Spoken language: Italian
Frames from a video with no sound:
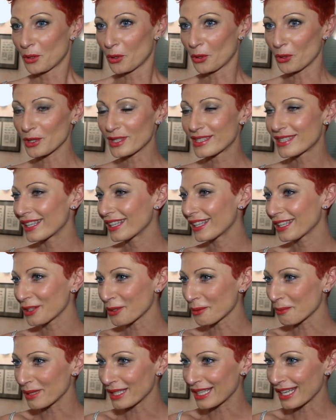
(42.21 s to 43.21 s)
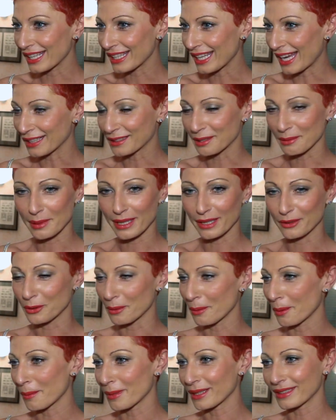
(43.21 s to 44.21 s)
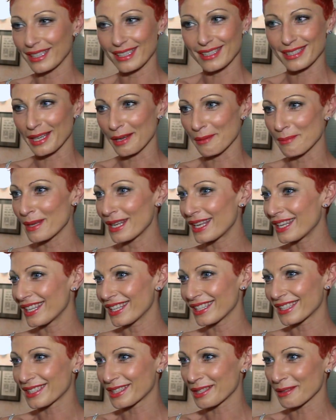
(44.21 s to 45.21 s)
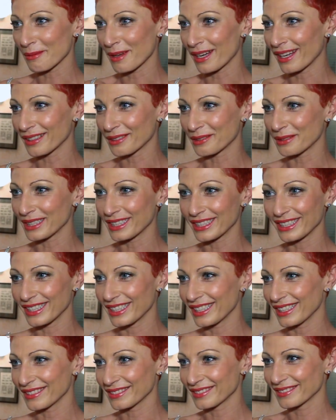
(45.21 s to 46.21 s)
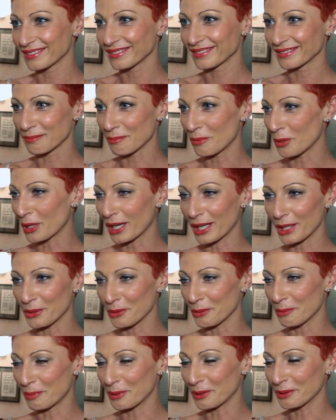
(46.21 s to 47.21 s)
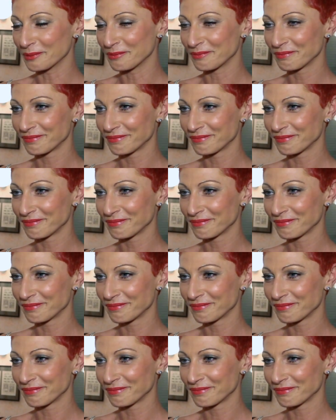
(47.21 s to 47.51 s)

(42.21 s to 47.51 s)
Consigli non me ne ha dati, mi ha detto mamma te sei bellissima, quindi in bocca al lupo.